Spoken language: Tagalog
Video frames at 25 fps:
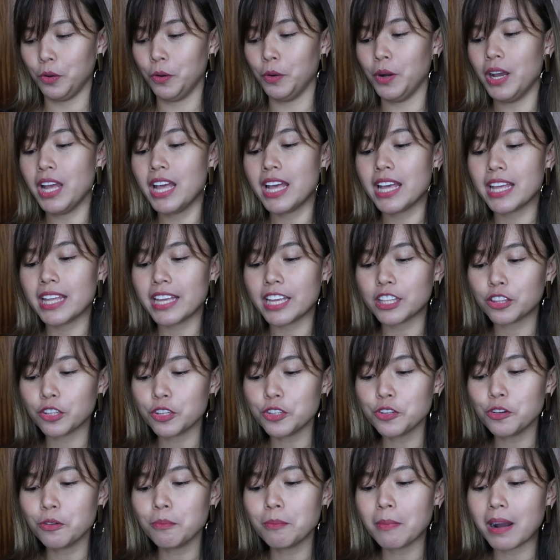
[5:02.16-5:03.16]
ko, ito
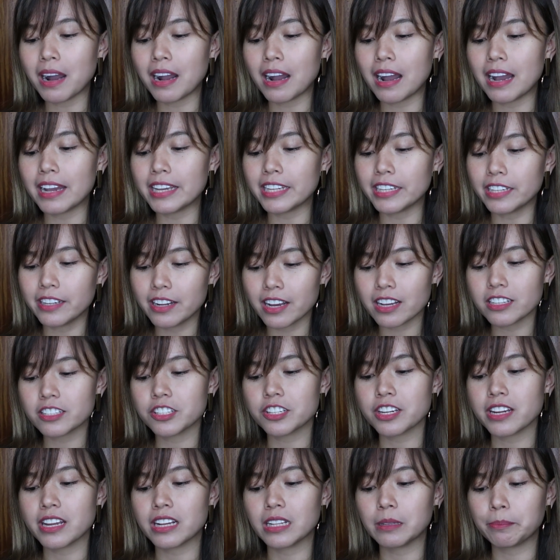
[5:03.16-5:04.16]
yung mga
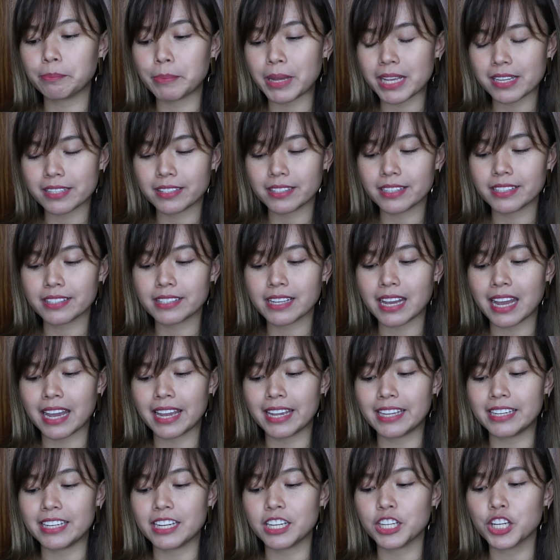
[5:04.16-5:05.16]
industrial
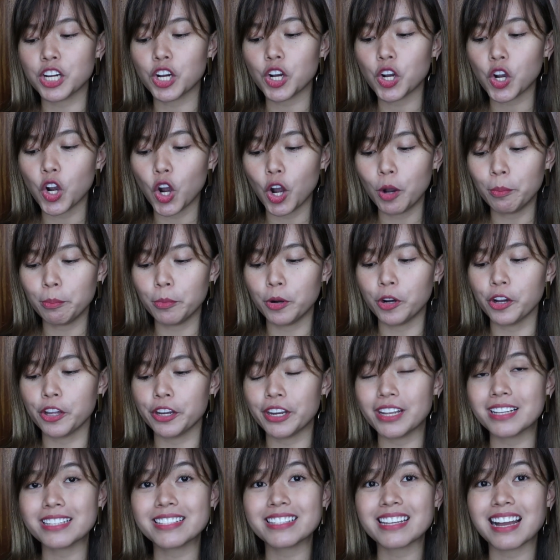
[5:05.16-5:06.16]
pesticide na
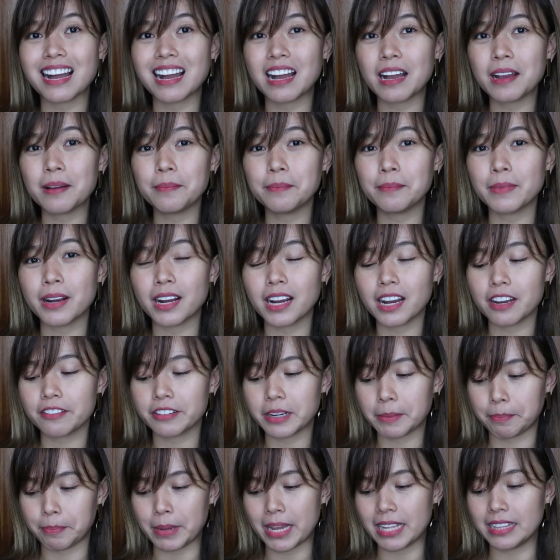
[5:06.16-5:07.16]
common sa mga
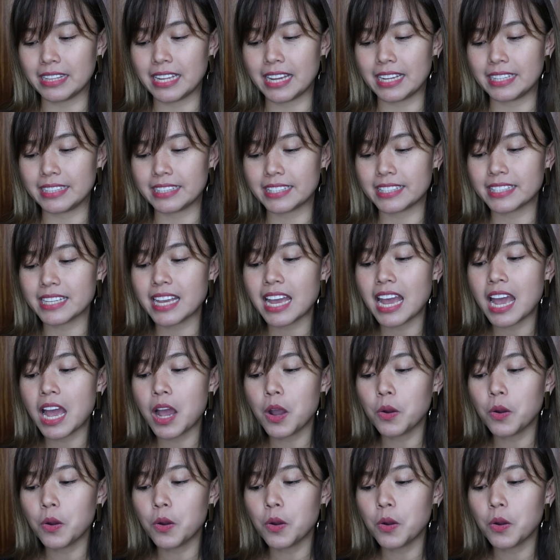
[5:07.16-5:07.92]
repellents.